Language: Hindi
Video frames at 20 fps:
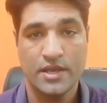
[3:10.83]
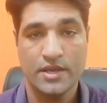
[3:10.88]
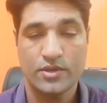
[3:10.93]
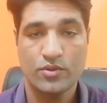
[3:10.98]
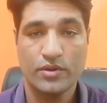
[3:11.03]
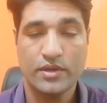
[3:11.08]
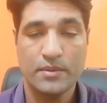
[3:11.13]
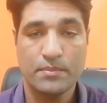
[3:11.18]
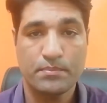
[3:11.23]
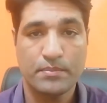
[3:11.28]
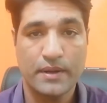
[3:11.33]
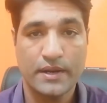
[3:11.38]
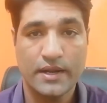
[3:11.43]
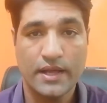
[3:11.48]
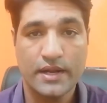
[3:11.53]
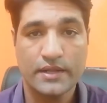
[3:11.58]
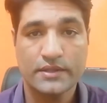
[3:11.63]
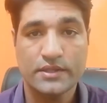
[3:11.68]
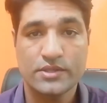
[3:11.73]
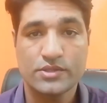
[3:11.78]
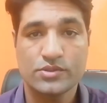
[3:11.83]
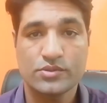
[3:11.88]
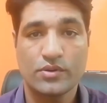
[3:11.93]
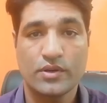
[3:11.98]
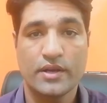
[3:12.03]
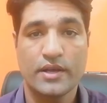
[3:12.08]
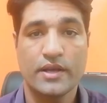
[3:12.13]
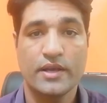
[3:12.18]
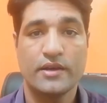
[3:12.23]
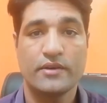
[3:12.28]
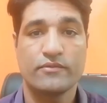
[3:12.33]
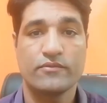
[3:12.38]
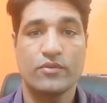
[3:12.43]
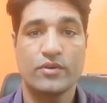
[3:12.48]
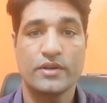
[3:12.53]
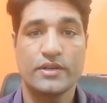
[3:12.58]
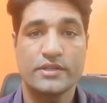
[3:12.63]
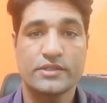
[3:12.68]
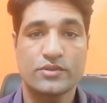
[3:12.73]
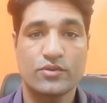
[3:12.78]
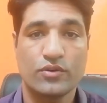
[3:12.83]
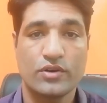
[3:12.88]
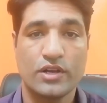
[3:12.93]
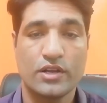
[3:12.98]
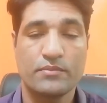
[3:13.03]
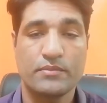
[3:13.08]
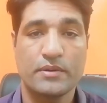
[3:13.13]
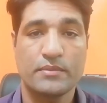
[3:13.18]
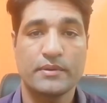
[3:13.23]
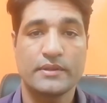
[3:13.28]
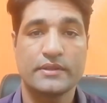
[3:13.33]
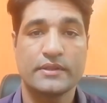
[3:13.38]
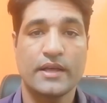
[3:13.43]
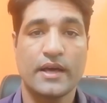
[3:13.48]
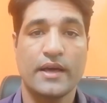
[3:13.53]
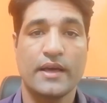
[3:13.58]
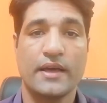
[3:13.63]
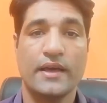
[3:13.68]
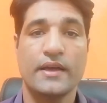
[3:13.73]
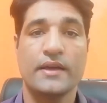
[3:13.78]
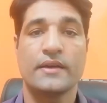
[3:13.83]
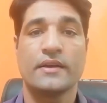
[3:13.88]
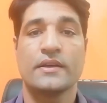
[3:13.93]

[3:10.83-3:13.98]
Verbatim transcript: क्योंकि पन्ना रतन जो है वो इस कुंडली में बनता है